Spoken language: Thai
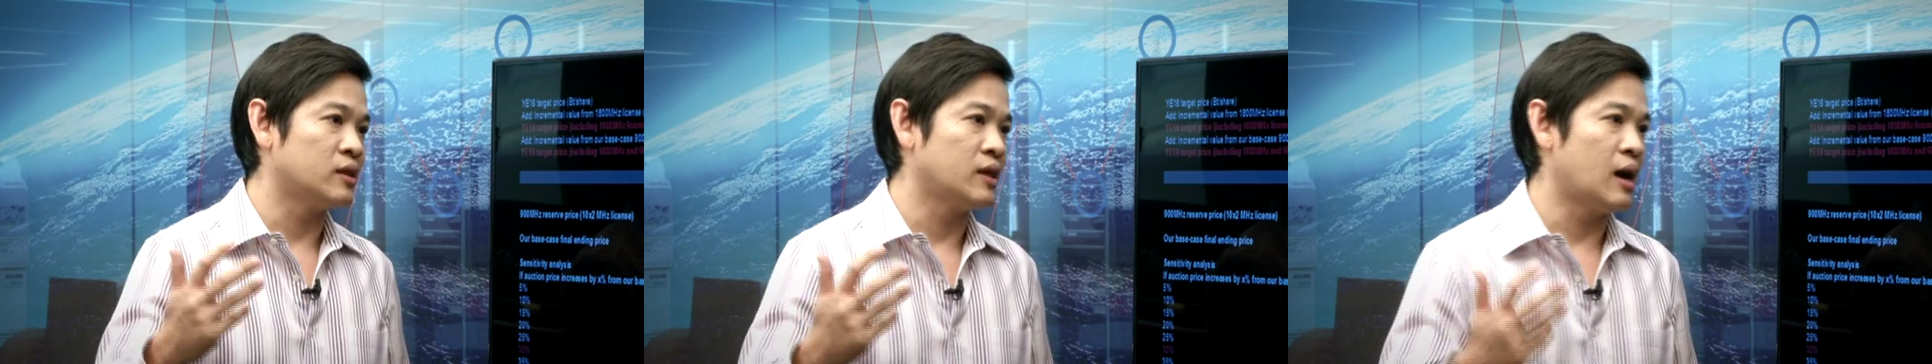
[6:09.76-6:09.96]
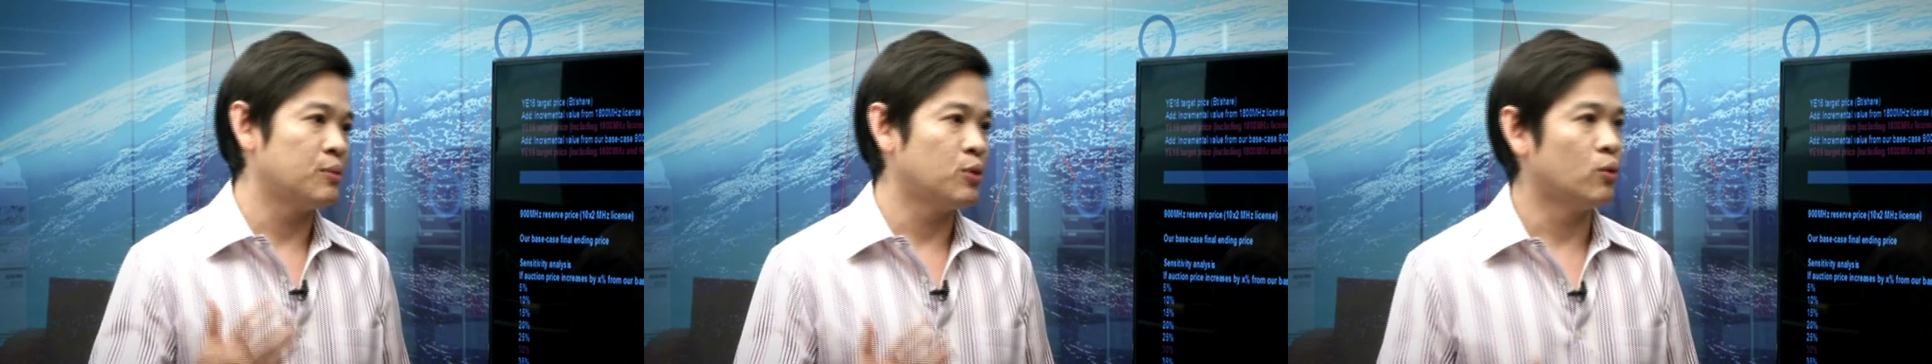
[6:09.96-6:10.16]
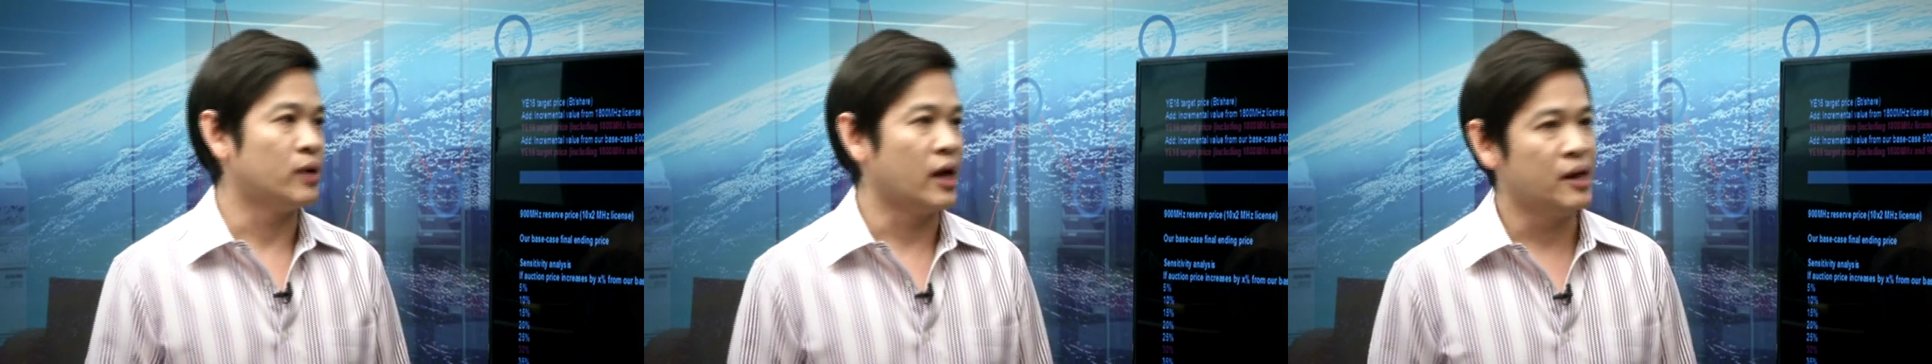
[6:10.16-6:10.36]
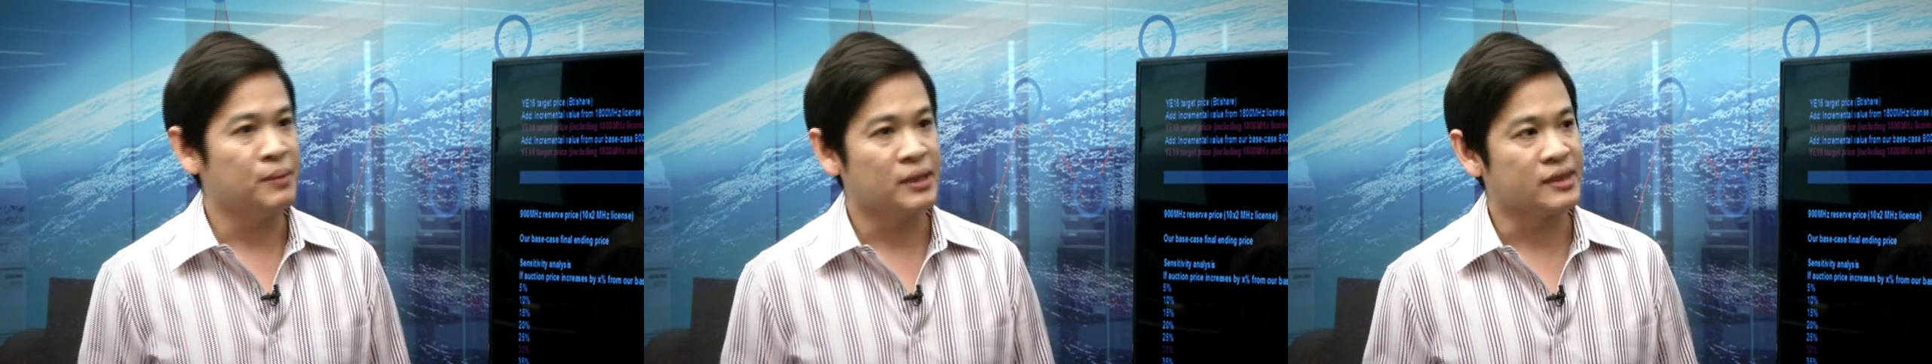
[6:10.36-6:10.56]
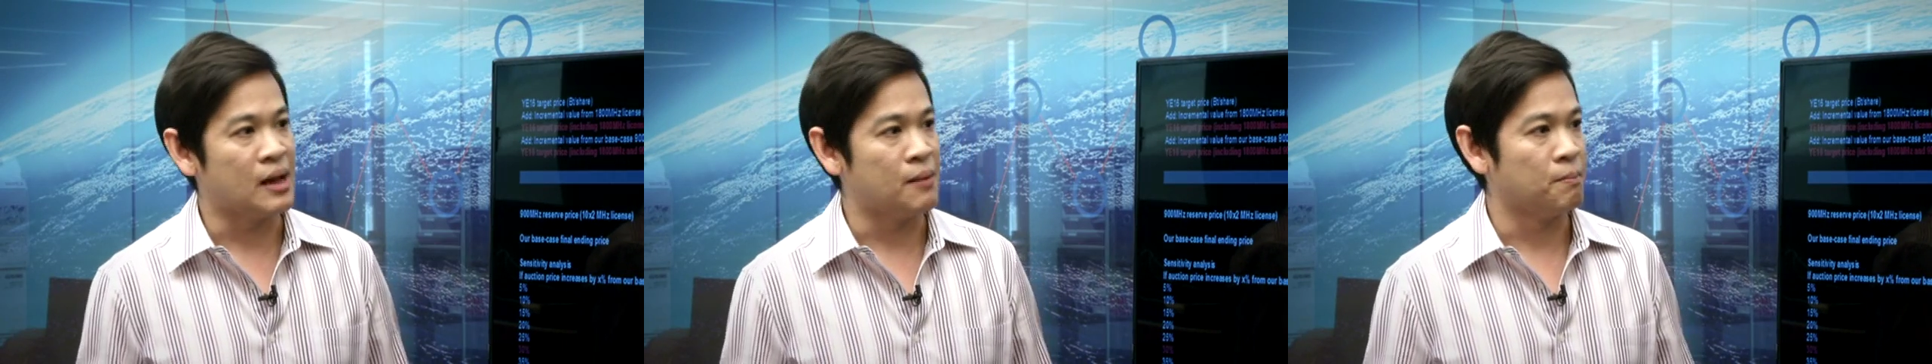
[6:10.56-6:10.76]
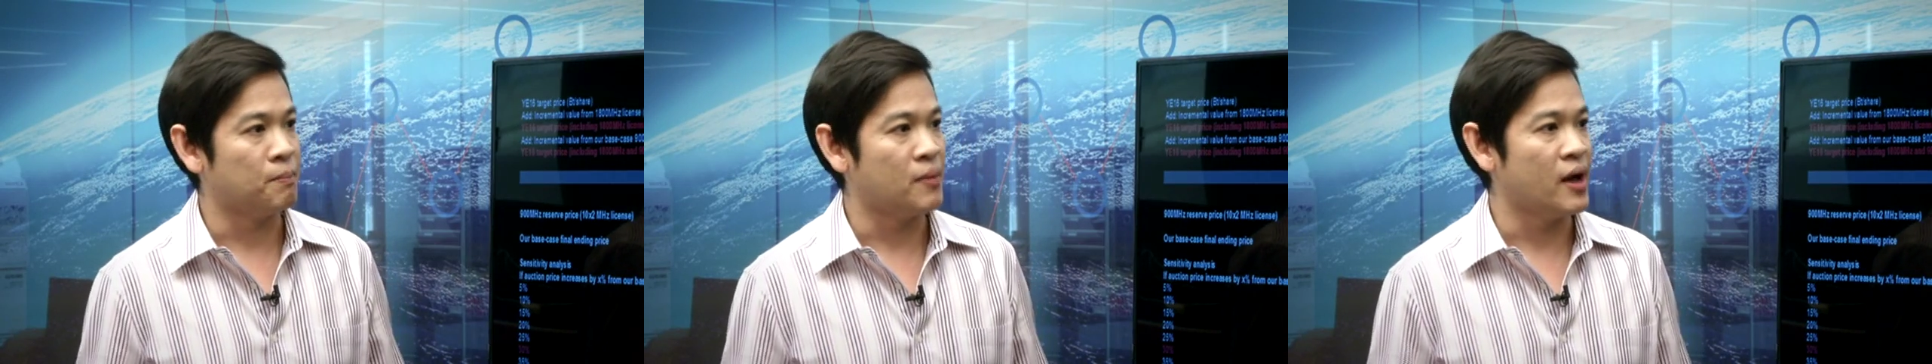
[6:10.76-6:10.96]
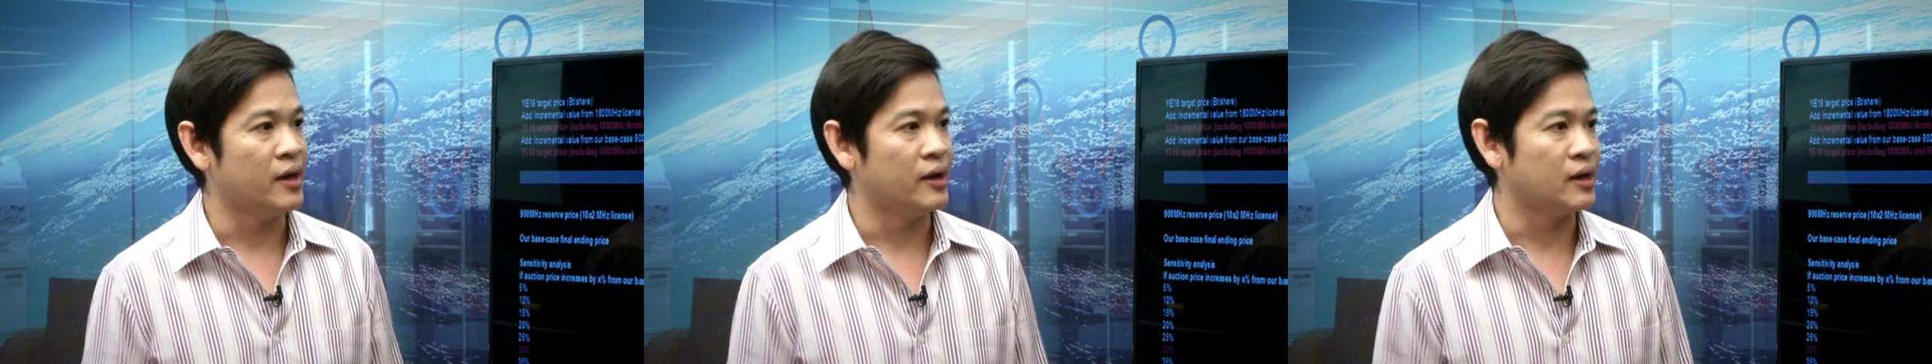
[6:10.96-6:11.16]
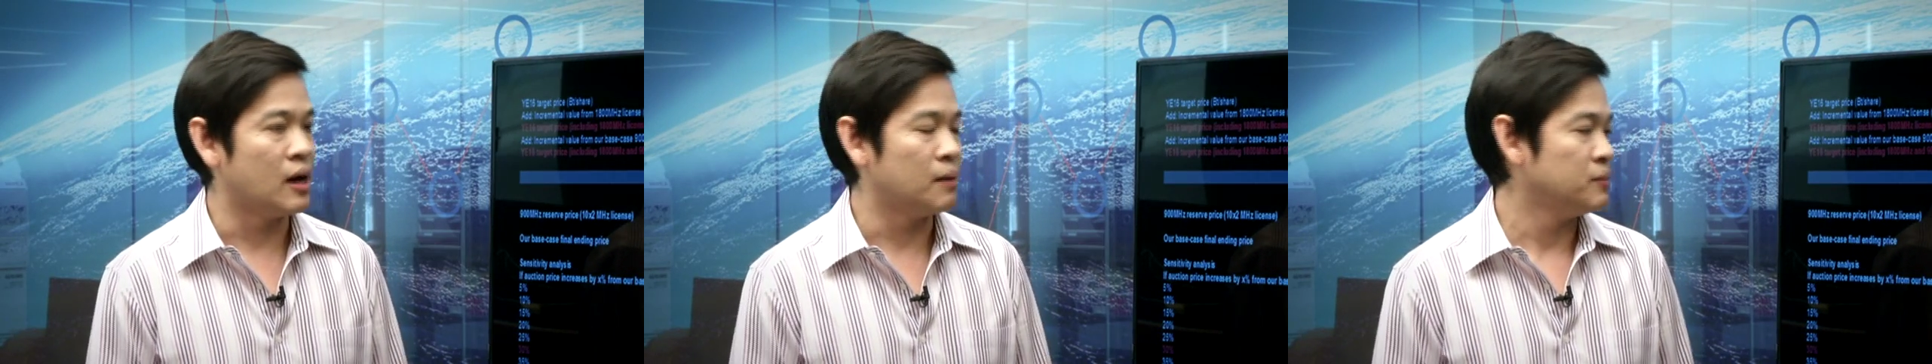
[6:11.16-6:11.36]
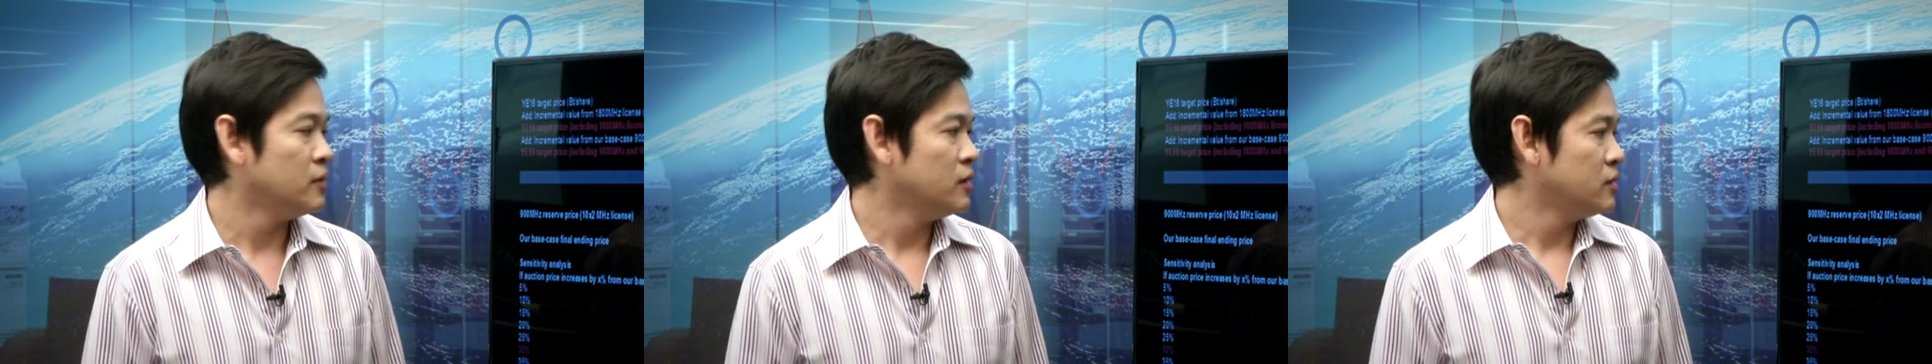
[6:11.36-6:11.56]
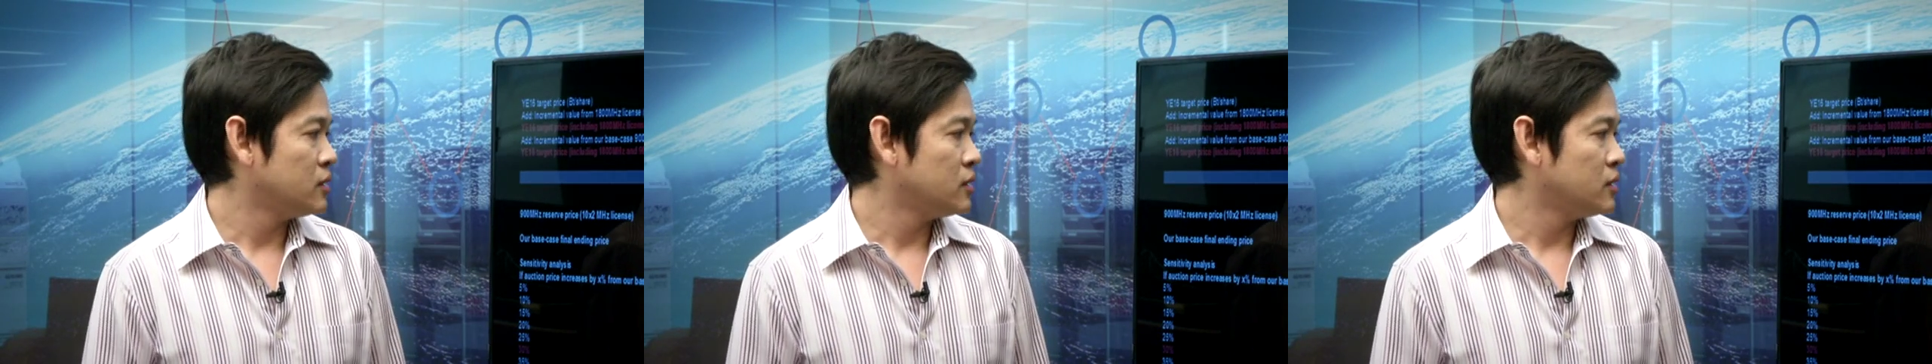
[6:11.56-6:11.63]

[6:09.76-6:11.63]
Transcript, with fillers: กนะครับตรงไหนมันต่ำไปนะครับ